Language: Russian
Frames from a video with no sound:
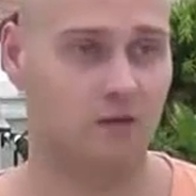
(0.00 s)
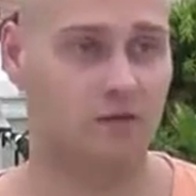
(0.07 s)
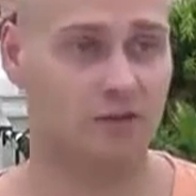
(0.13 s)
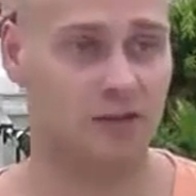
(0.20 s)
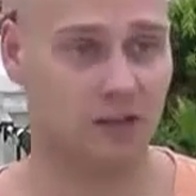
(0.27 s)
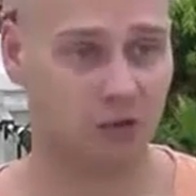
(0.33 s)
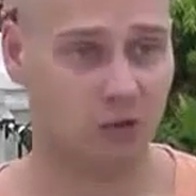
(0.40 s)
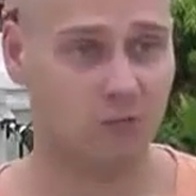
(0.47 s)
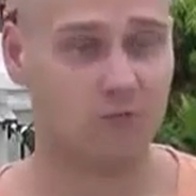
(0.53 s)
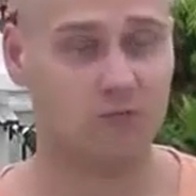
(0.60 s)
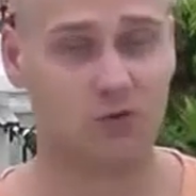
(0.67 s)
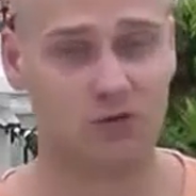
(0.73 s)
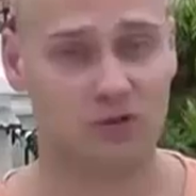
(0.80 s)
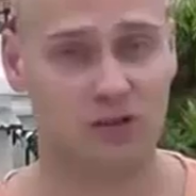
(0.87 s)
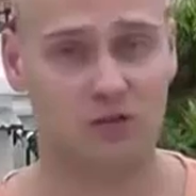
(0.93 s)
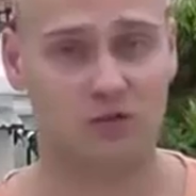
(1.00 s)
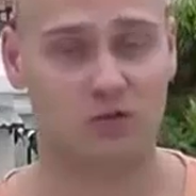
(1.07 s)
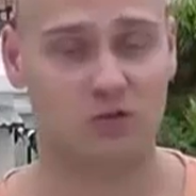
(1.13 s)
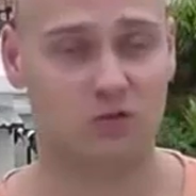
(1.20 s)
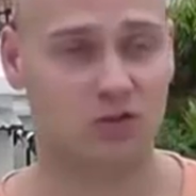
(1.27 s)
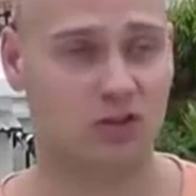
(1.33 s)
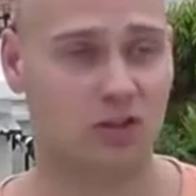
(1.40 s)
В остальном все
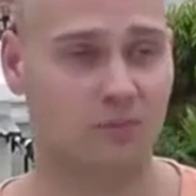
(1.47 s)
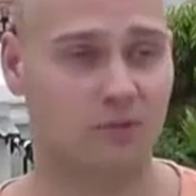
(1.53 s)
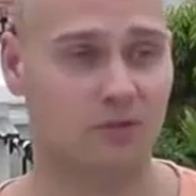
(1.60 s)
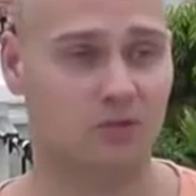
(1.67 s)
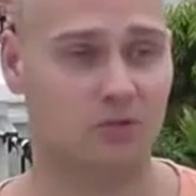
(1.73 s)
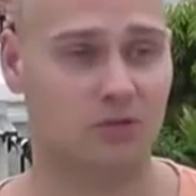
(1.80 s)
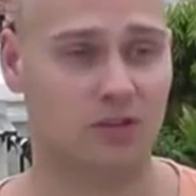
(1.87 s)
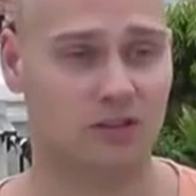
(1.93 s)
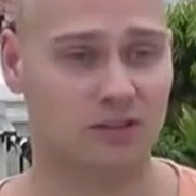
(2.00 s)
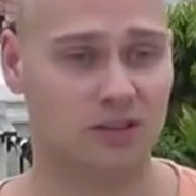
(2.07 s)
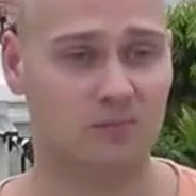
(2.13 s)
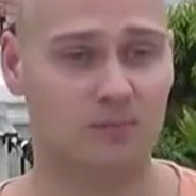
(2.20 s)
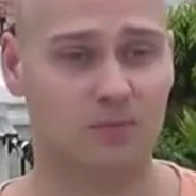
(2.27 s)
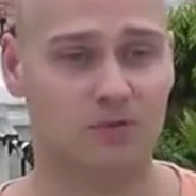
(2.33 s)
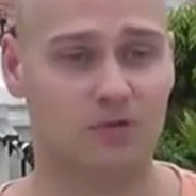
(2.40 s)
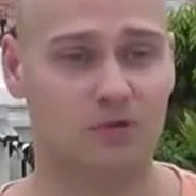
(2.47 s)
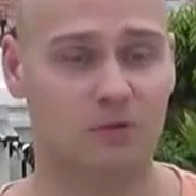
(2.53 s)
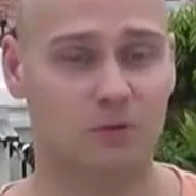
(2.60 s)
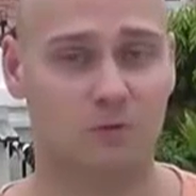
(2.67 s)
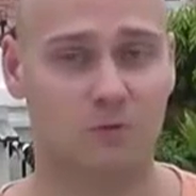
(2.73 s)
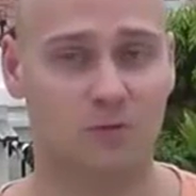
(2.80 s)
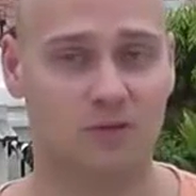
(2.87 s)
остается то же самое. То есть акцент просто
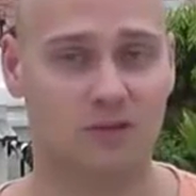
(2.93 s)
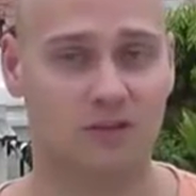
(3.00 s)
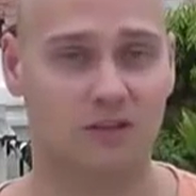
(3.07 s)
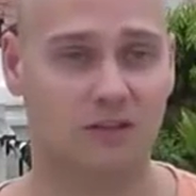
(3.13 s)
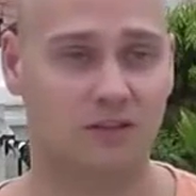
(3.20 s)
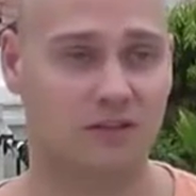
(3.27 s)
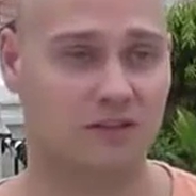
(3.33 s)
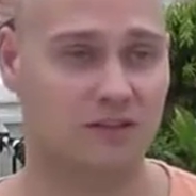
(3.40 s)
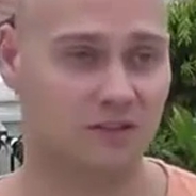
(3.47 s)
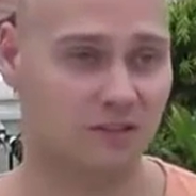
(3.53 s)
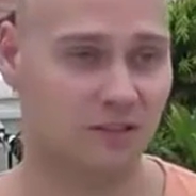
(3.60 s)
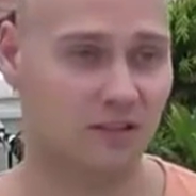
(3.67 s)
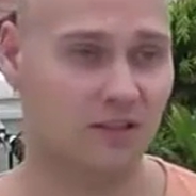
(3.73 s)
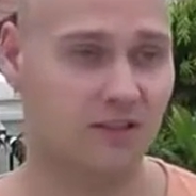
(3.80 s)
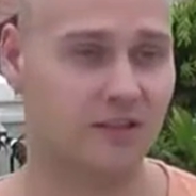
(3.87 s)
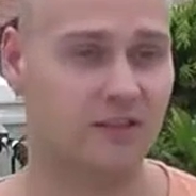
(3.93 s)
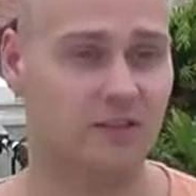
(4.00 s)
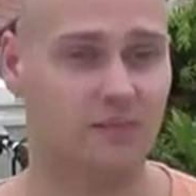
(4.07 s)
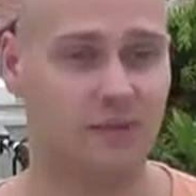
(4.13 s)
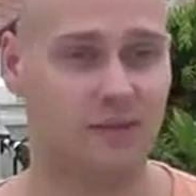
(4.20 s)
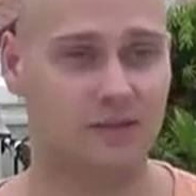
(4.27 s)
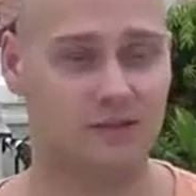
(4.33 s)
идет вместо цены клик
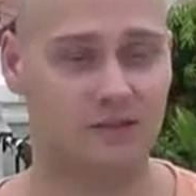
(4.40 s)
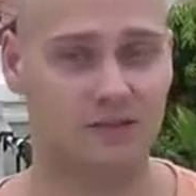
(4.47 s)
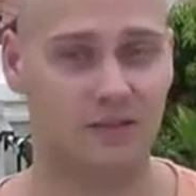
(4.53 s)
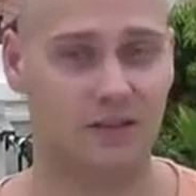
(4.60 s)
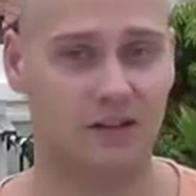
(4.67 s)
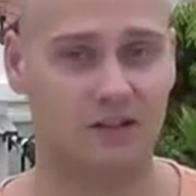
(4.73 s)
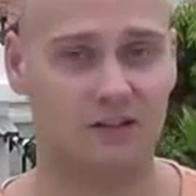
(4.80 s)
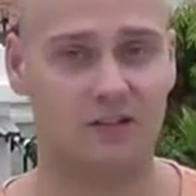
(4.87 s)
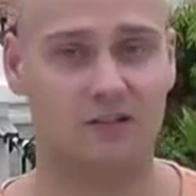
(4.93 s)
теперь на CTR.